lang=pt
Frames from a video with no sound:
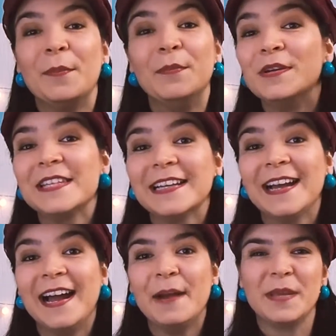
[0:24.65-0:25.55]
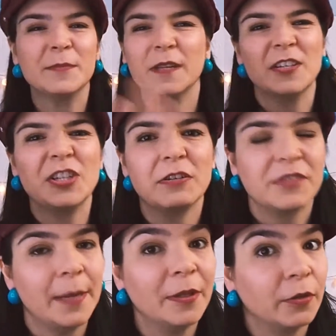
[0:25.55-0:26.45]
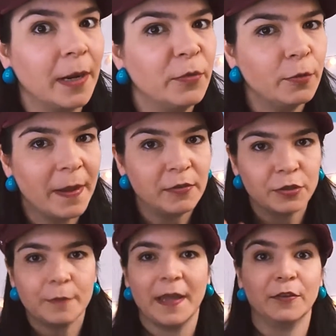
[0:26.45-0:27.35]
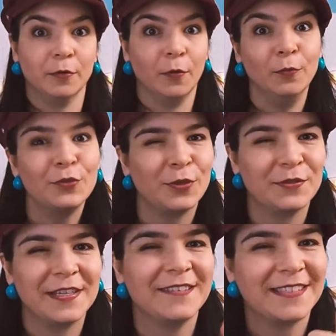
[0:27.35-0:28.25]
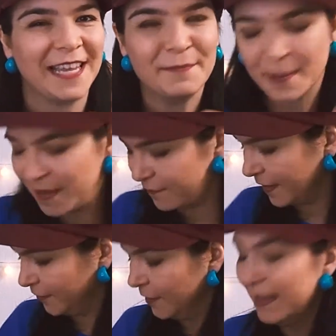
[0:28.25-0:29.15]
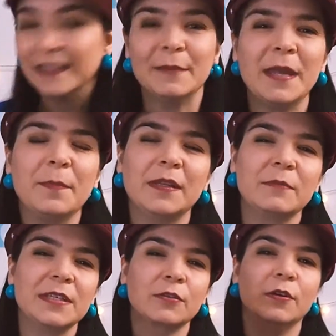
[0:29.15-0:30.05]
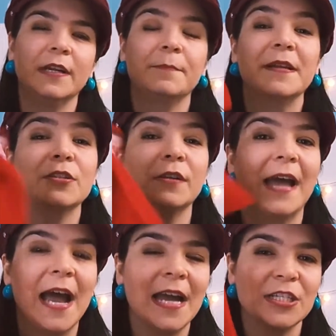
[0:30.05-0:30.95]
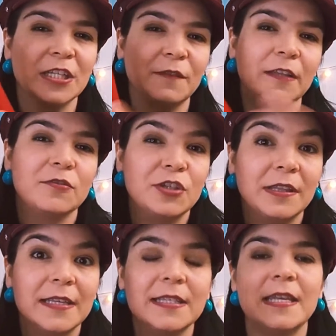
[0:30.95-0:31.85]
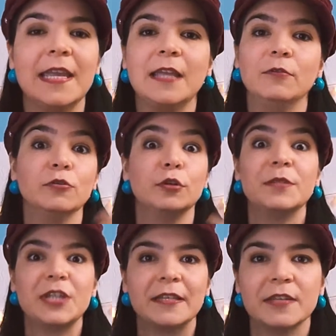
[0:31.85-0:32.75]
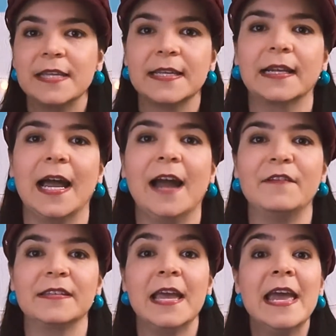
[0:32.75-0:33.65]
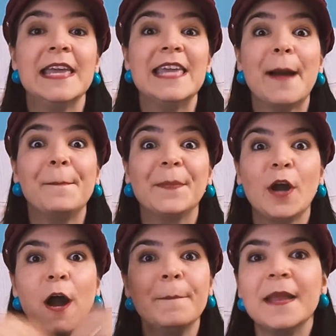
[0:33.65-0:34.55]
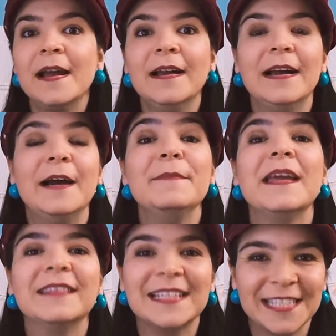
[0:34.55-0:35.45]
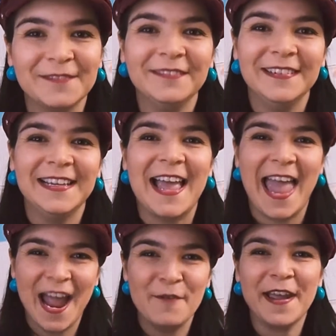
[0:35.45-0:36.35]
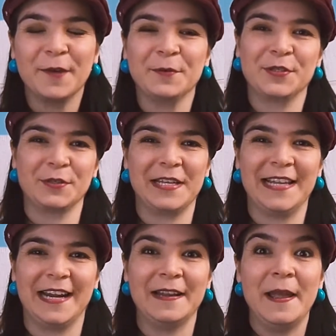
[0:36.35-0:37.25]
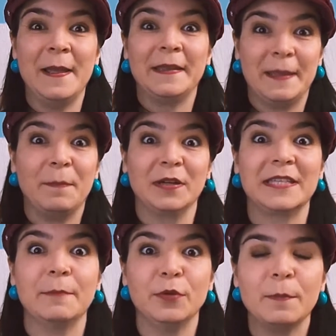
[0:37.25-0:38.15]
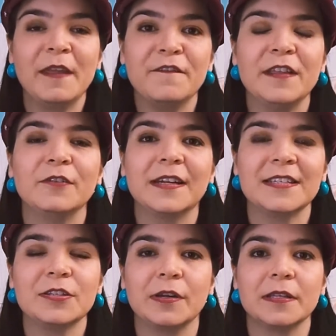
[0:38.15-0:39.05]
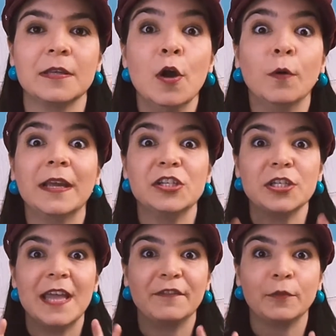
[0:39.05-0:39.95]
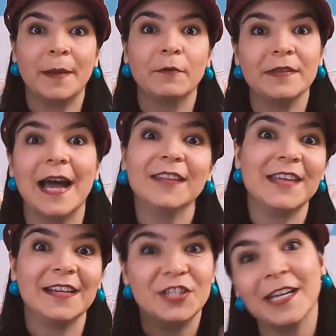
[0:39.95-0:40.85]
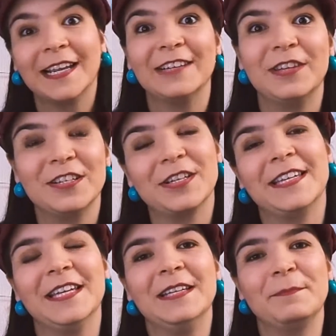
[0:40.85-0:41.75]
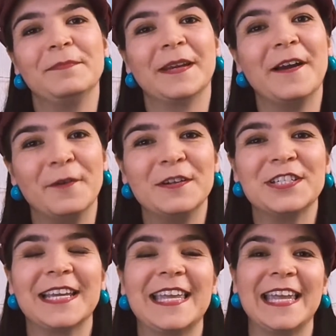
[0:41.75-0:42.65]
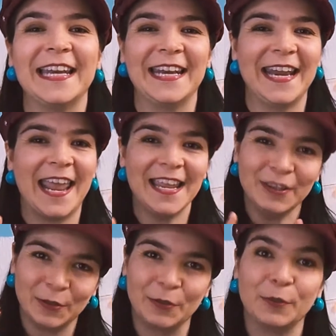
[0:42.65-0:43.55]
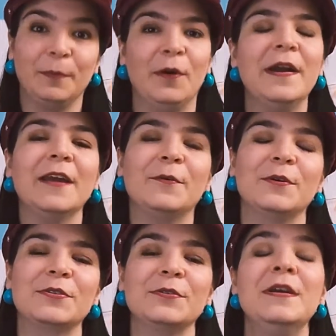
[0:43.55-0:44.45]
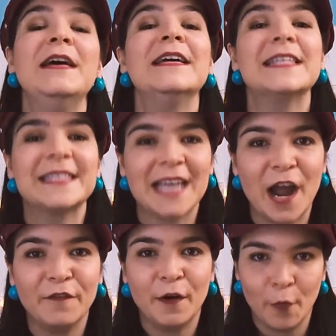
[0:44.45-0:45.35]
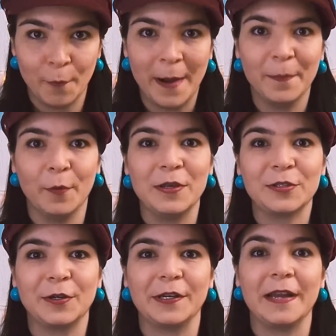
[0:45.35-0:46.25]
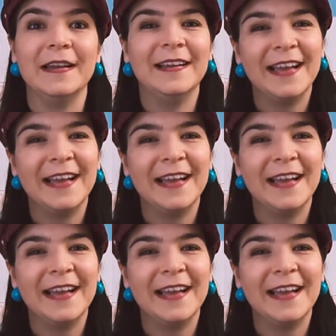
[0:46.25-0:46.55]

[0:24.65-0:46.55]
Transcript: música, mesmo que a gente não saiba tocar muito bem o instrumento. Um sonzinho sempre é bem-vindo. Também podemos escolher personagens feitos de tecido ou de objetos recicláveis e a própria ambientação é um recurso auxiliar que pode ser muito bem-vindo nas histórias. O que a gente deve tomar cuidado e a dica que eu deixo aqui para hoje é que nem todo bom recurso salva uma boa história.